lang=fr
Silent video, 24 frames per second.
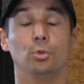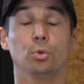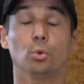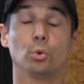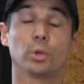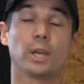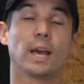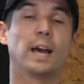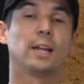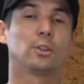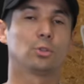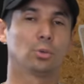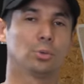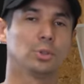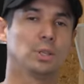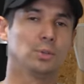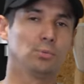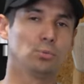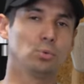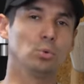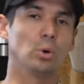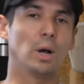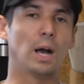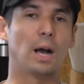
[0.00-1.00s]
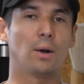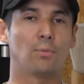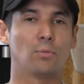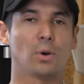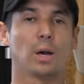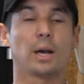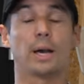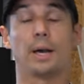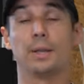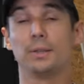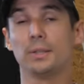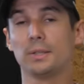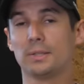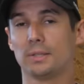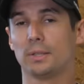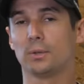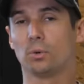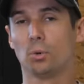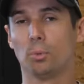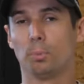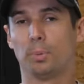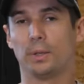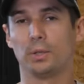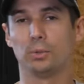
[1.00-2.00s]
Donc attendez-vous à avoir un essai
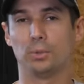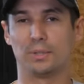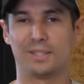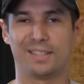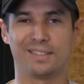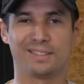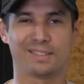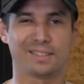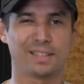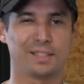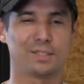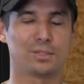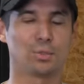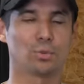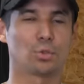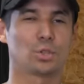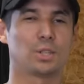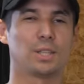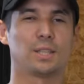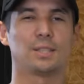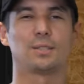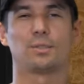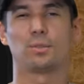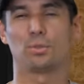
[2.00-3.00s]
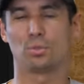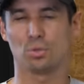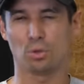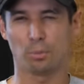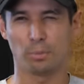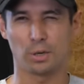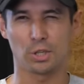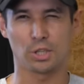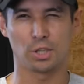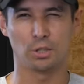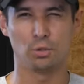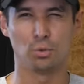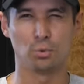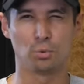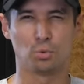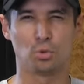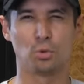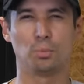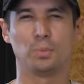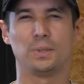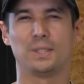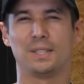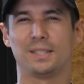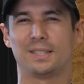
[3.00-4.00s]
complet de cette 1300GS sur ma chaîne
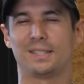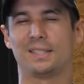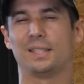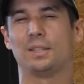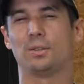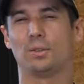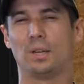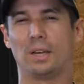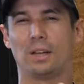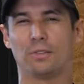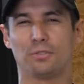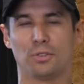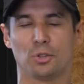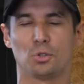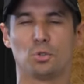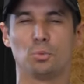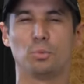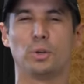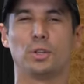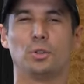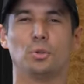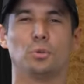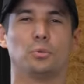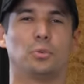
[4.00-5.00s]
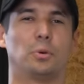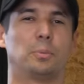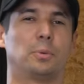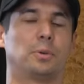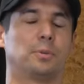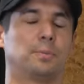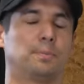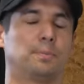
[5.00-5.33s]
YouTube d'ici la fin du mois de novembre.